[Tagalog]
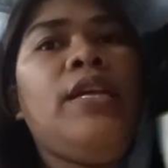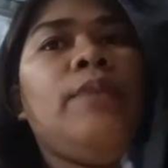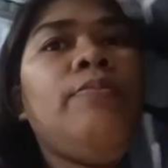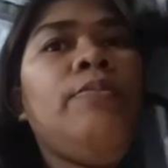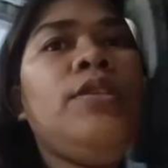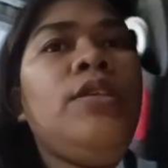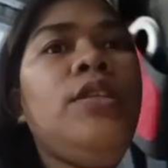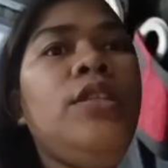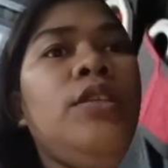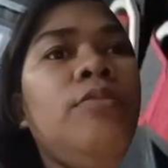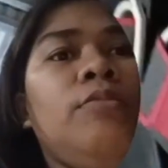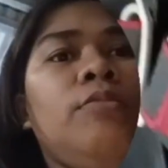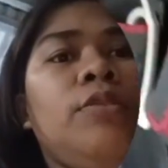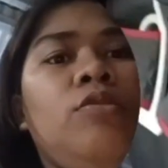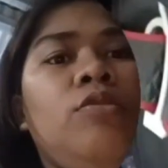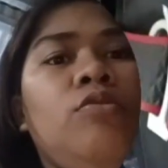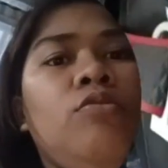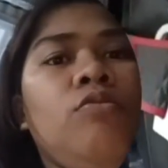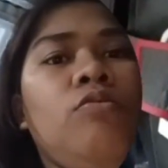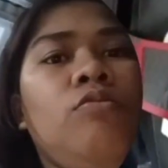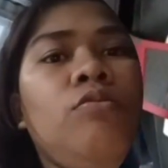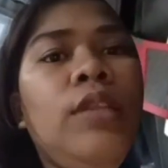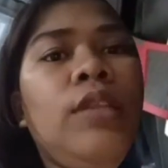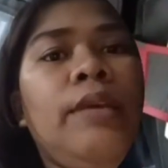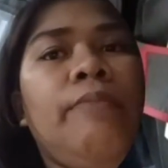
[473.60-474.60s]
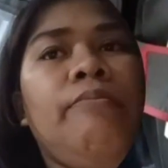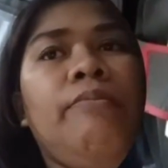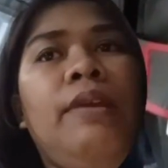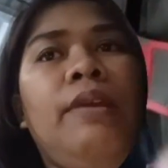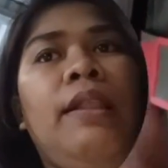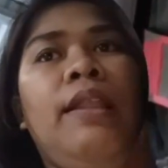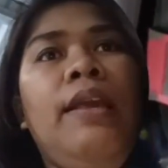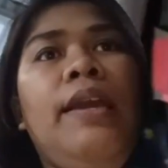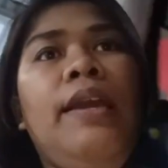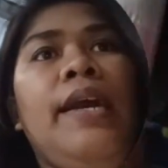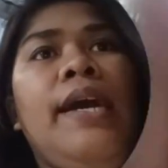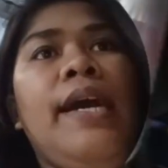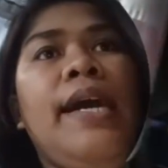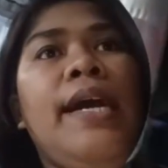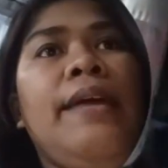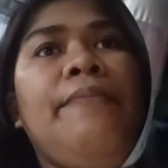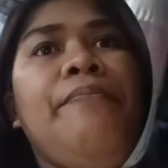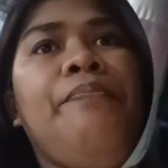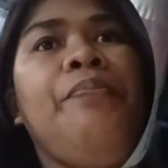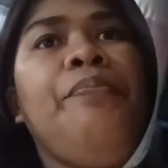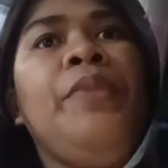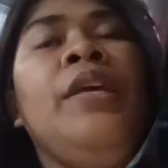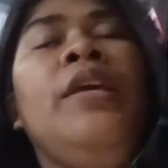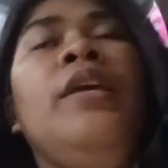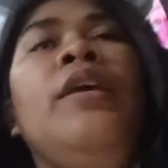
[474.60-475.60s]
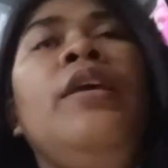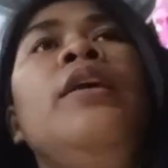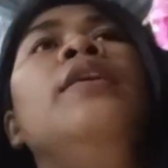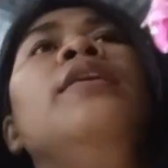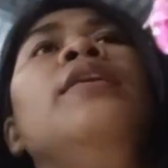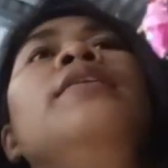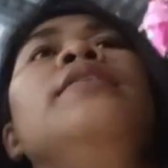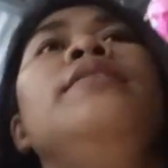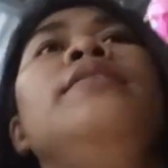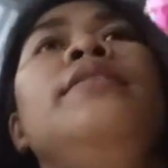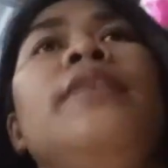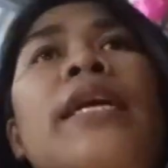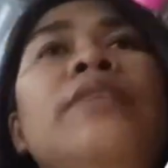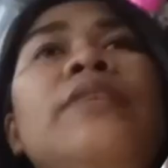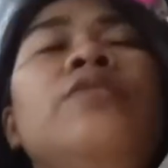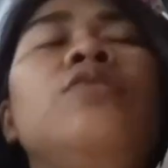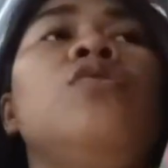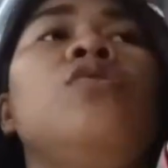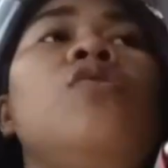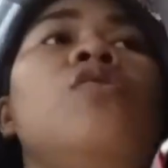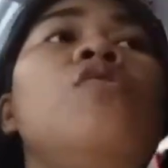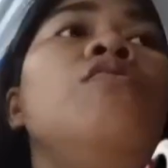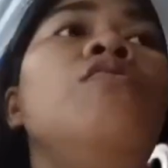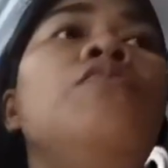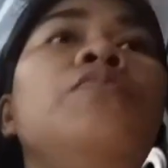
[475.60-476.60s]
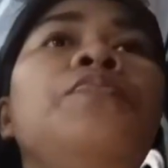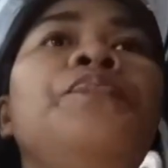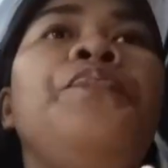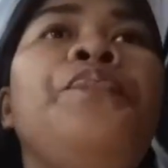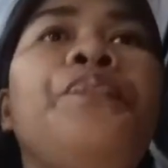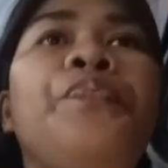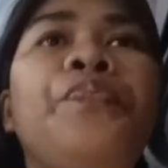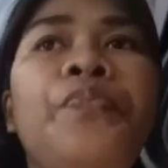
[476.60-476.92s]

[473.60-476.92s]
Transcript: marami na naman yung nagbilihan. Yan, so,